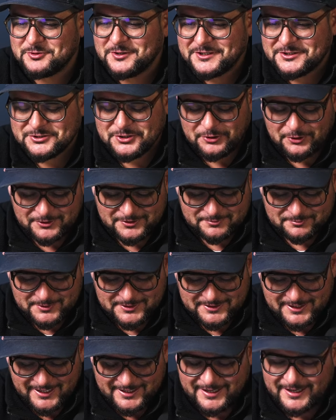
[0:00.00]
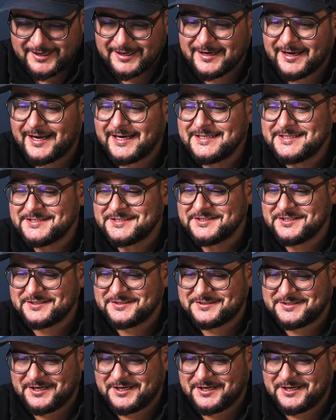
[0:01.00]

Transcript: Real Talk mit einer reizenden